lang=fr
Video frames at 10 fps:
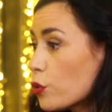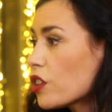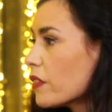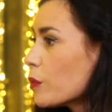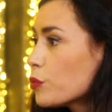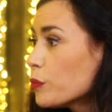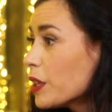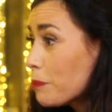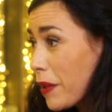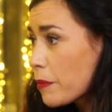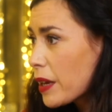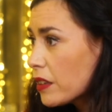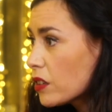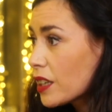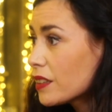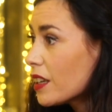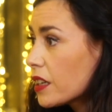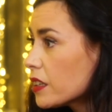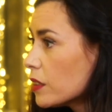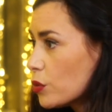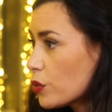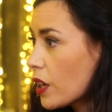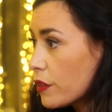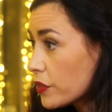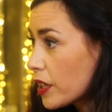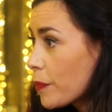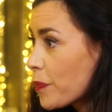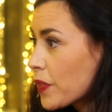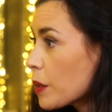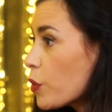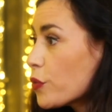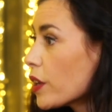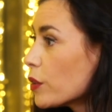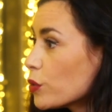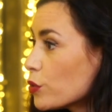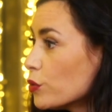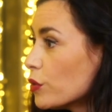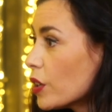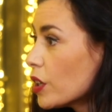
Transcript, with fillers: J'avais un public permanent qui était les clients du café pour faire le clown.